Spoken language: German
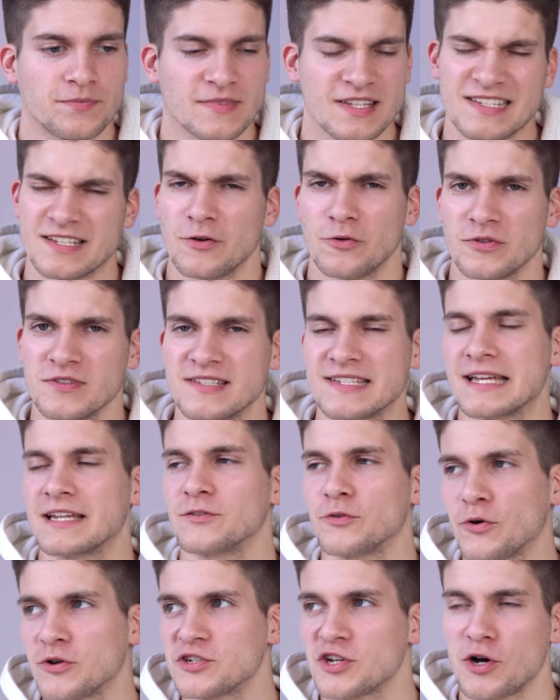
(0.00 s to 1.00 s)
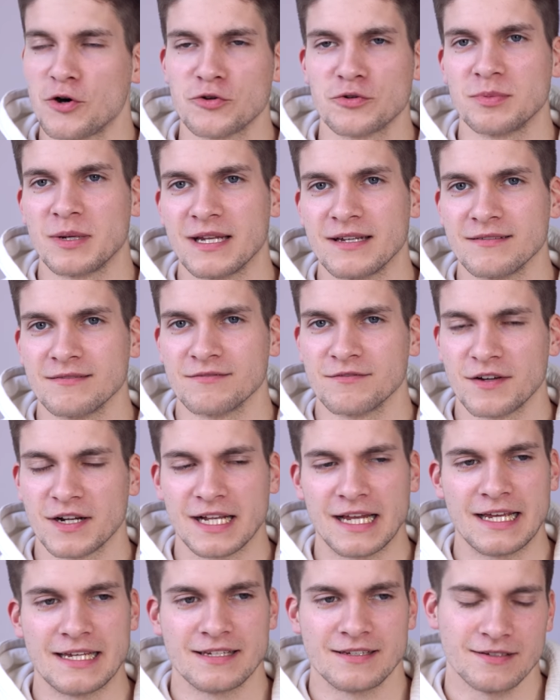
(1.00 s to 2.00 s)
Ist auch ein sehr deutscher
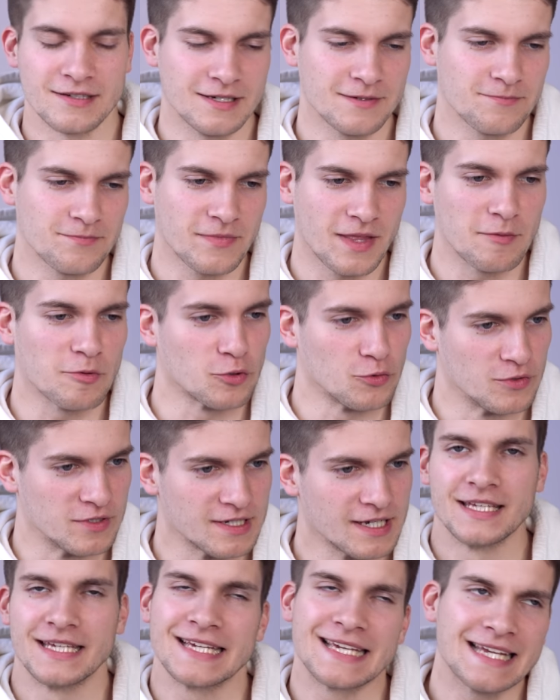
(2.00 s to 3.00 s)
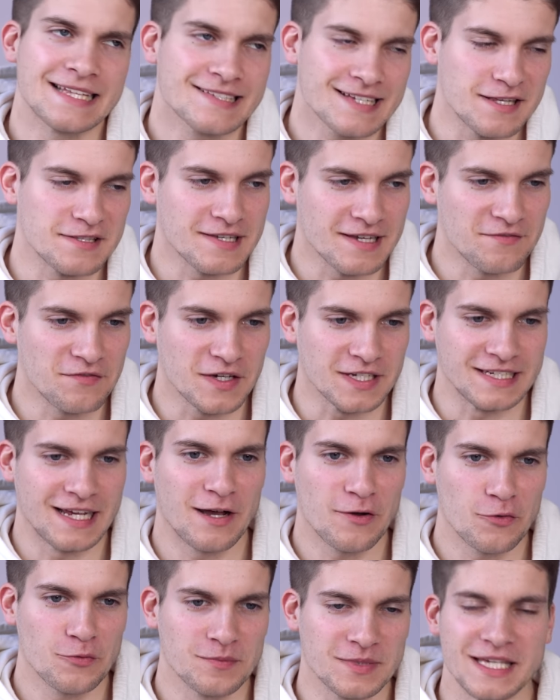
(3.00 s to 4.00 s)
Autobahnvergleich. Ne? Aber gut, hier geht es ganz einfach
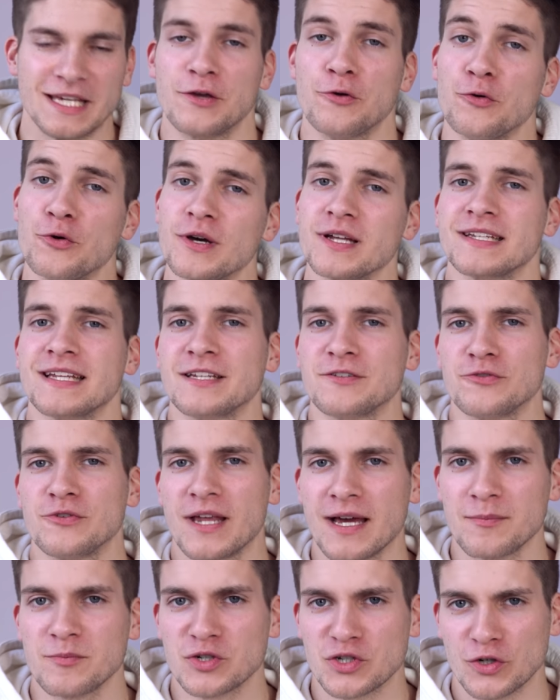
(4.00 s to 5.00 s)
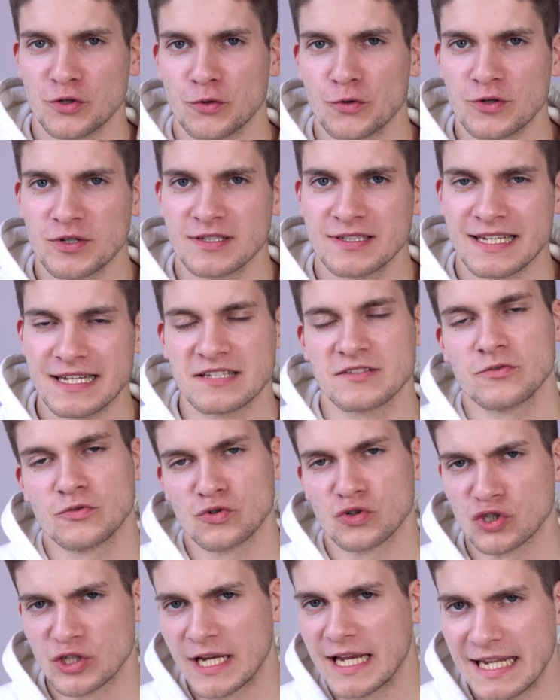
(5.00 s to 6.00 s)
darum, je höher der dynamische Druck, desto
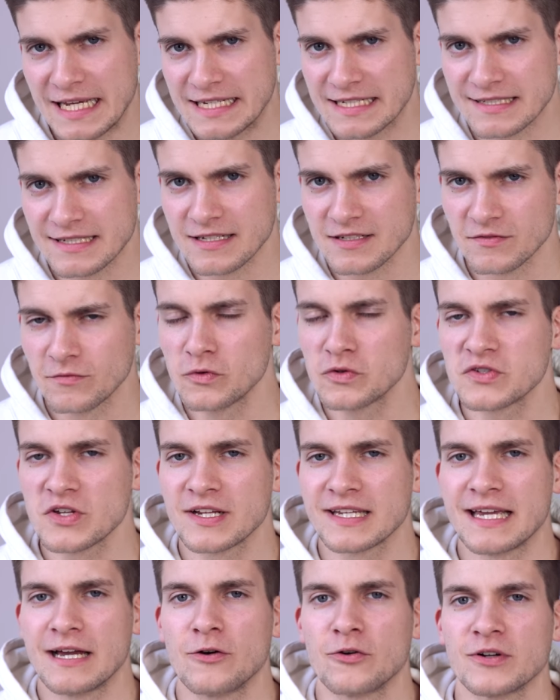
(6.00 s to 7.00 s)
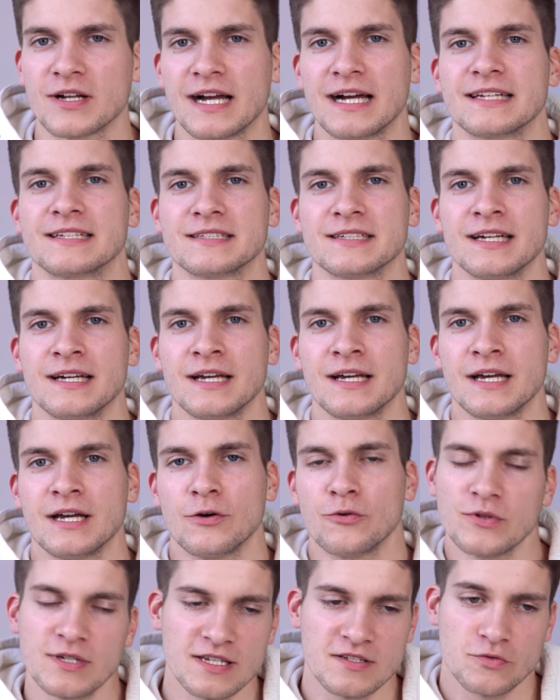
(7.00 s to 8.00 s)
schneller ist das Flugzeug ja auch gerade
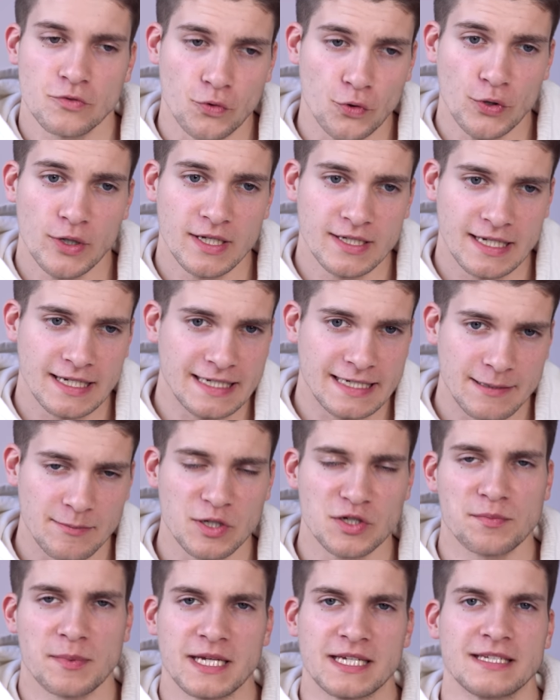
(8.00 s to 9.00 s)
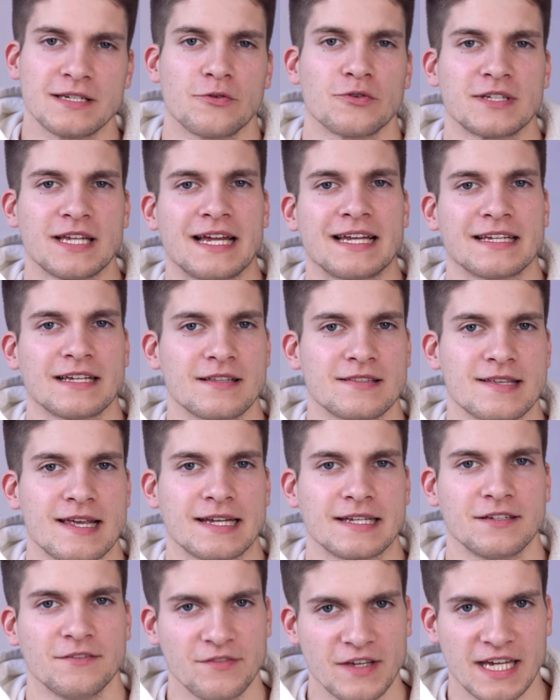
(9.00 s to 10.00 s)
und desto höher dann dementsprechend auch der
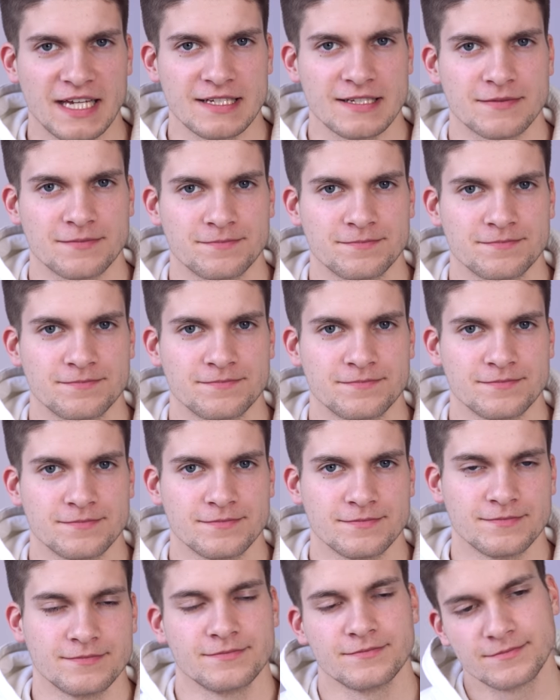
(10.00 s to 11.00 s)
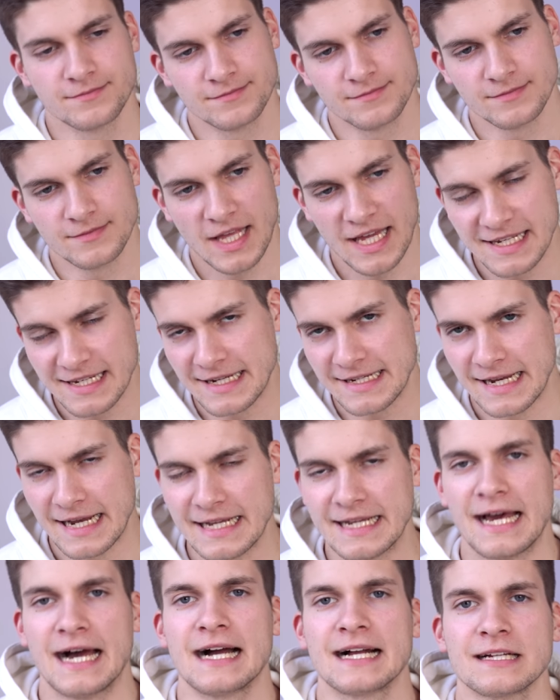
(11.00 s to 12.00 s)
angezeigte Wert. Hat halt
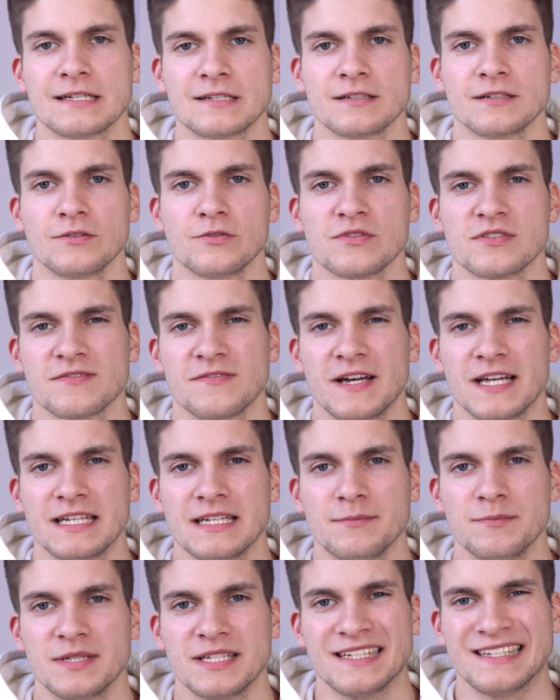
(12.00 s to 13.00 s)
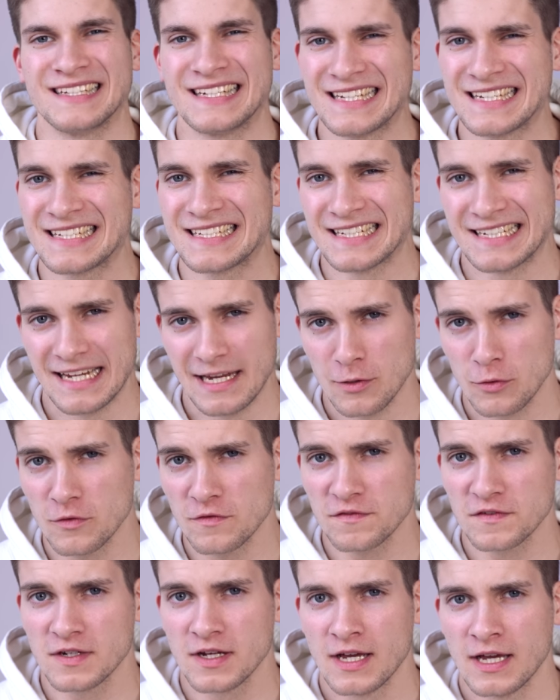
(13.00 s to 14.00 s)
einen Haken und zwar nimmt die Dichte der
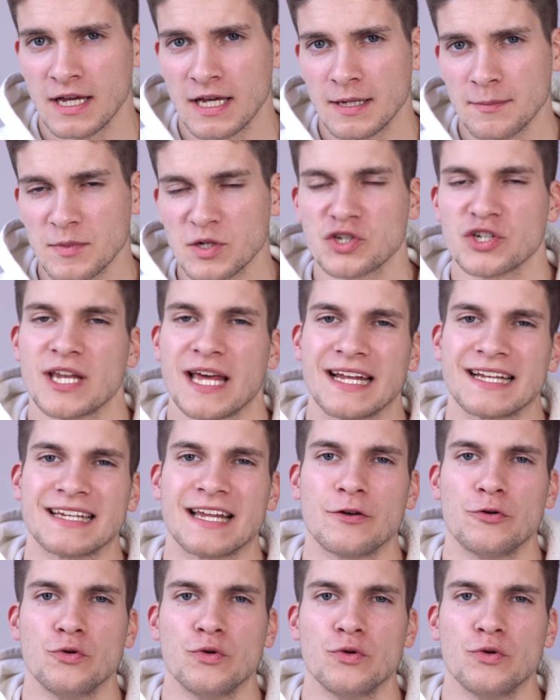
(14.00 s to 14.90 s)
Luft mit steigender